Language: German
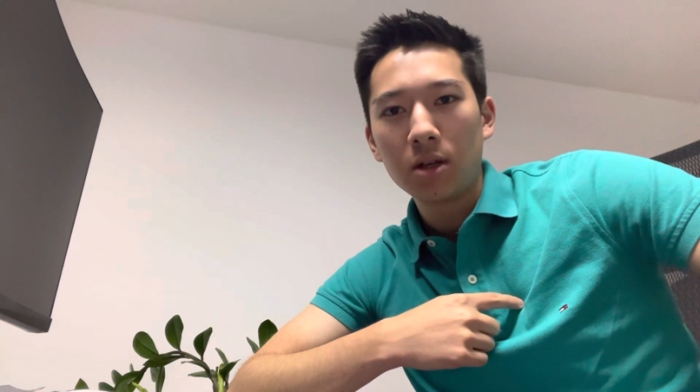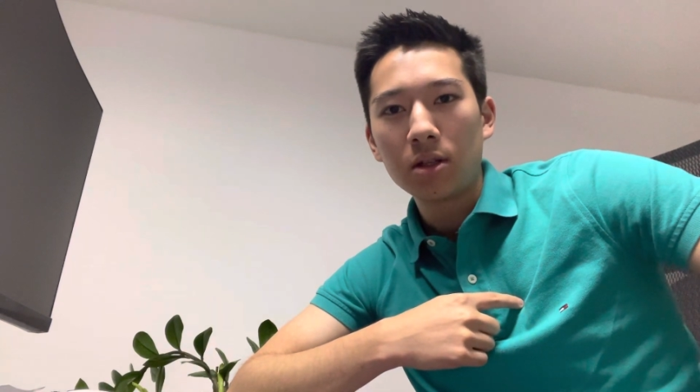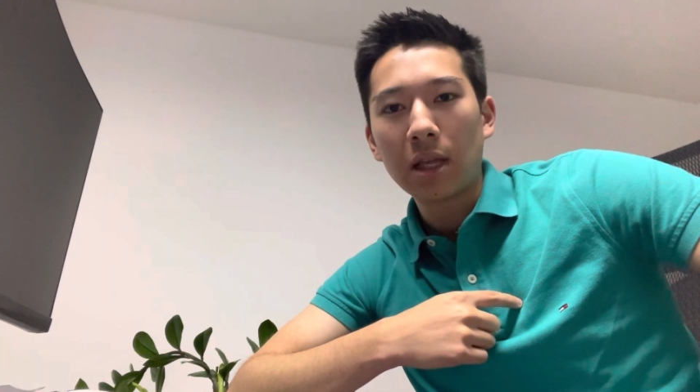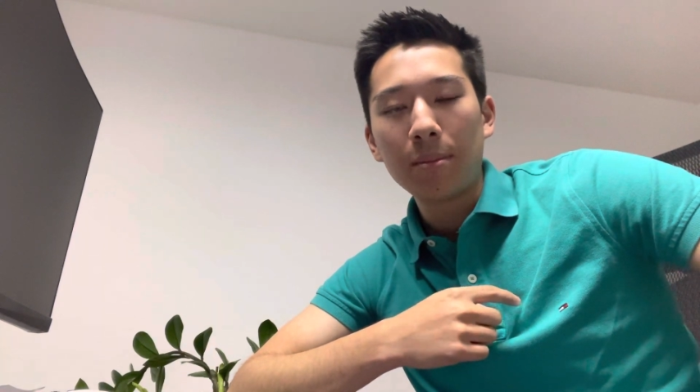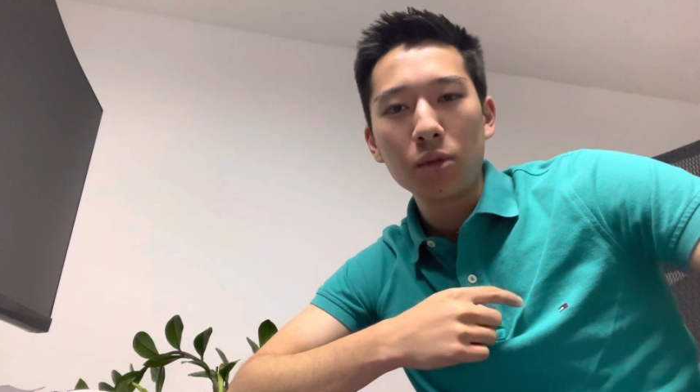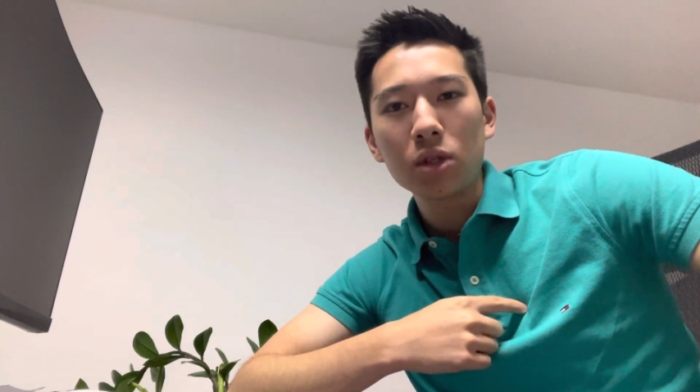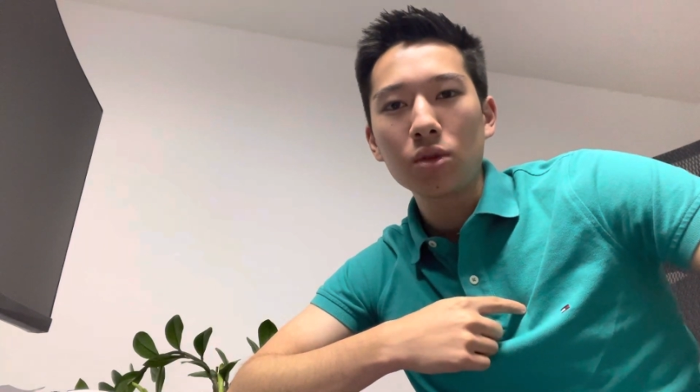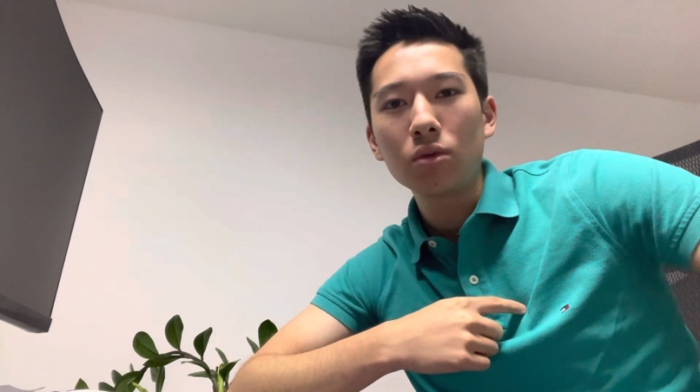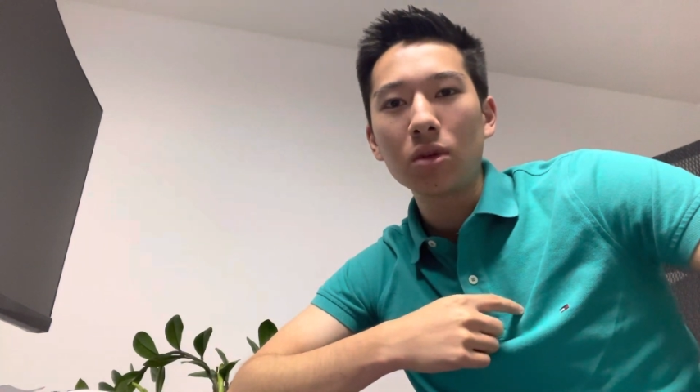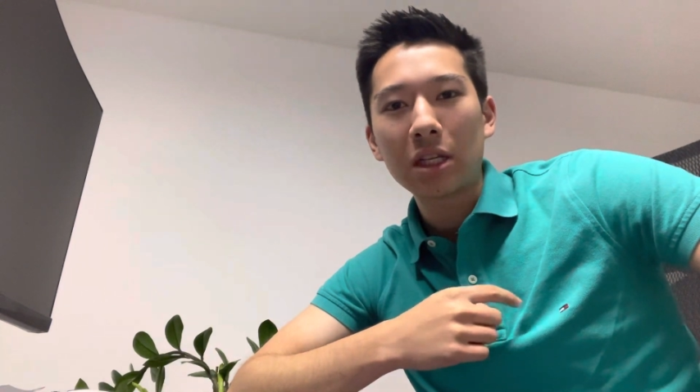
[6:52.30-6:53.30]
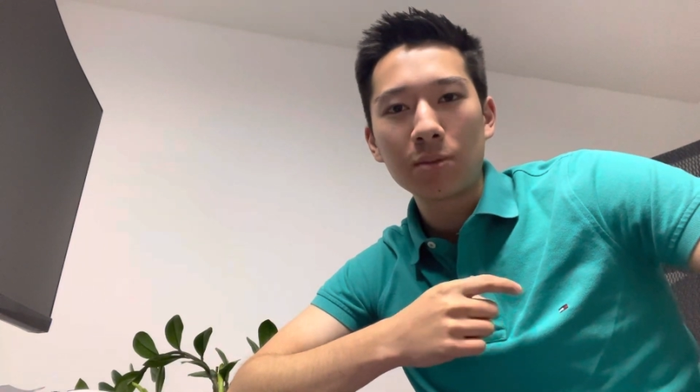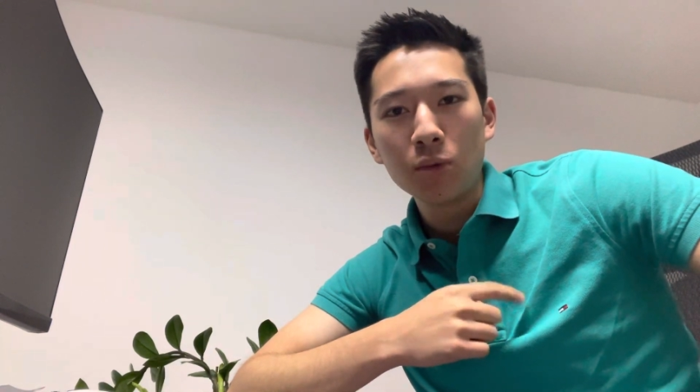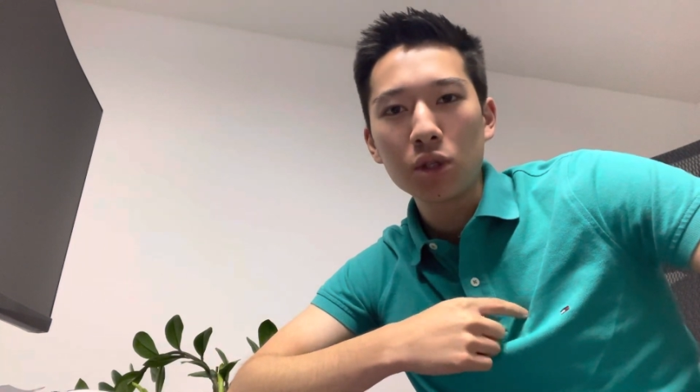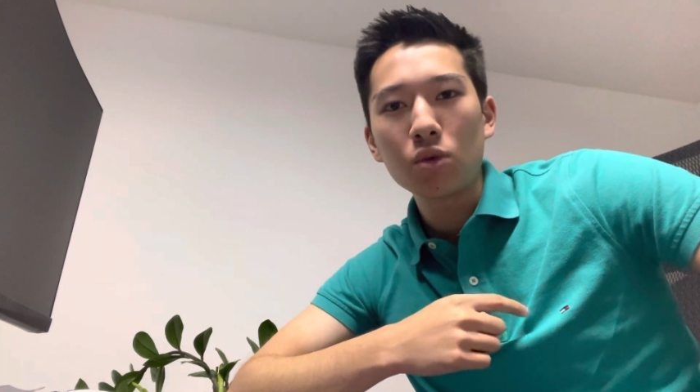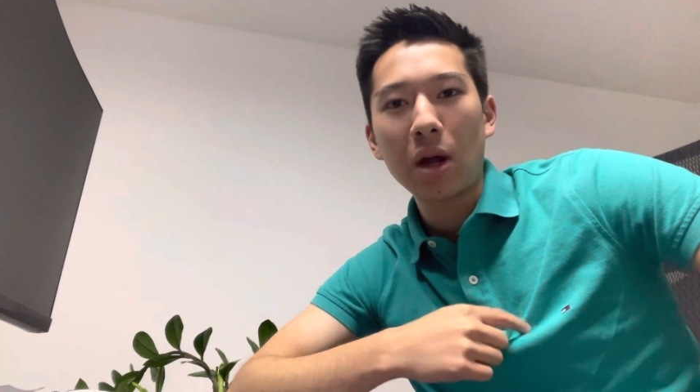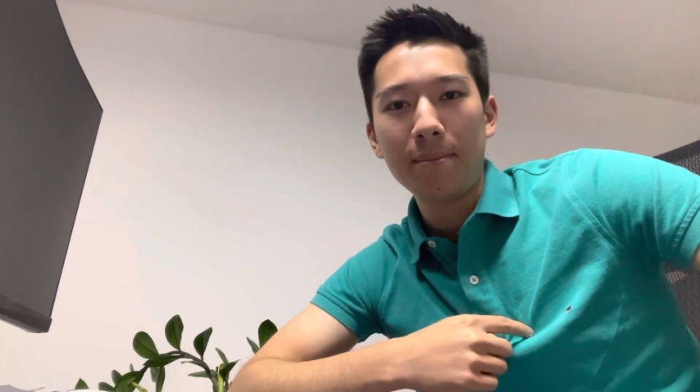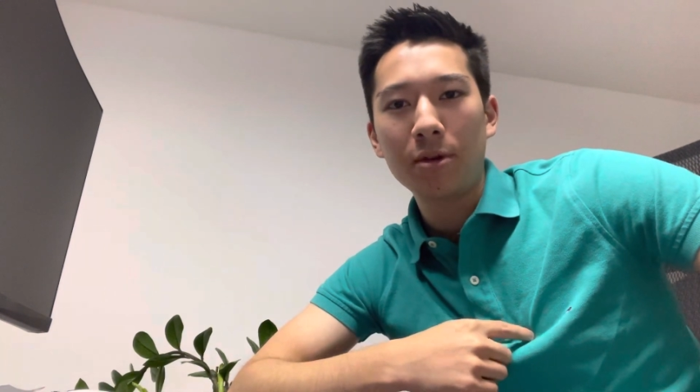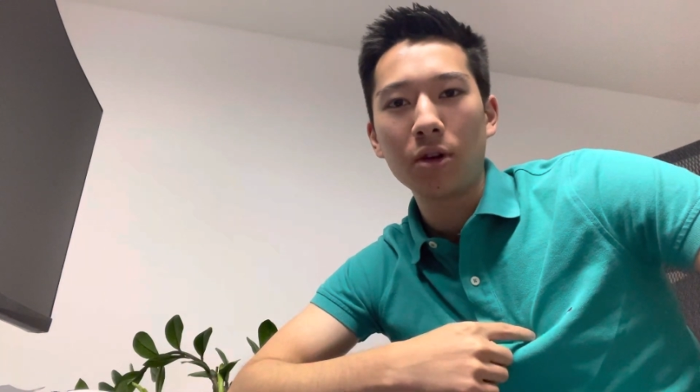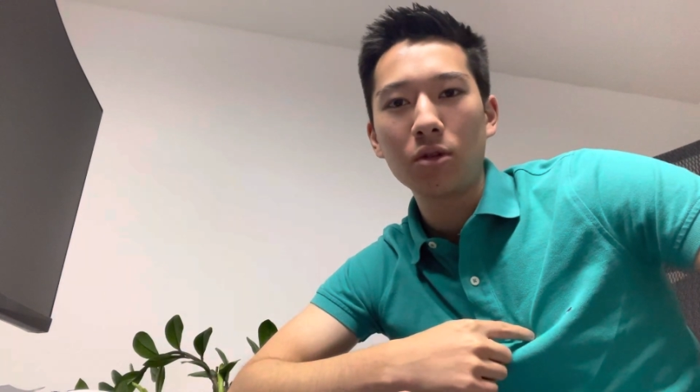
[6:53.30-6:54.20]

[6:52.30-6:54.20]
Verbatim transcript: Da musst du, das musst du abkönnen